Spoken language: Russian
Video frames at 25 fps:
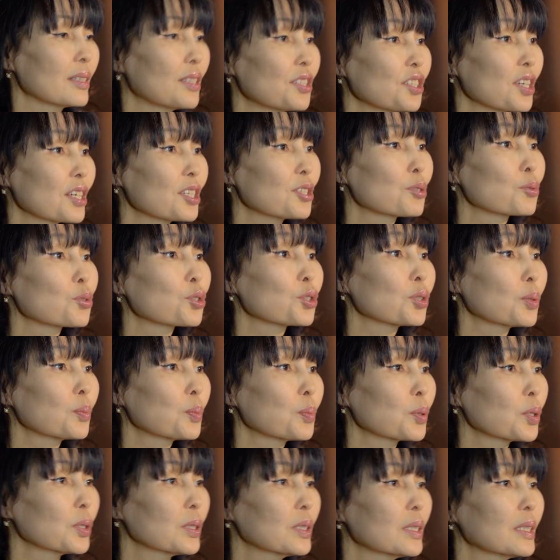Сейчас нужно
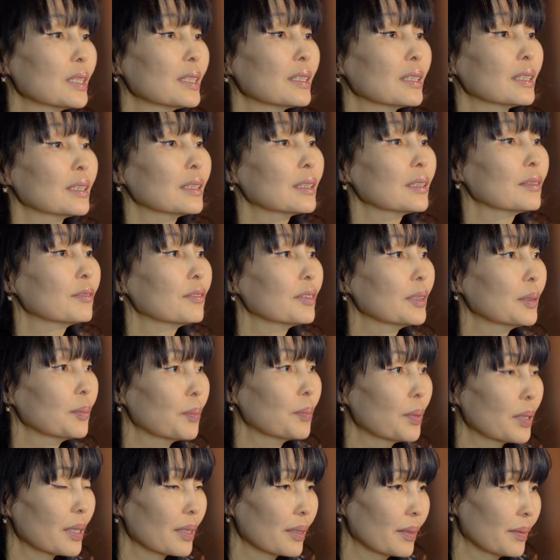просто сделать
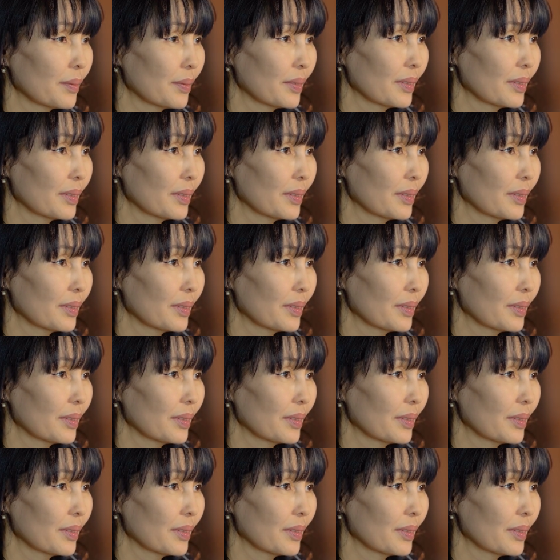выбор.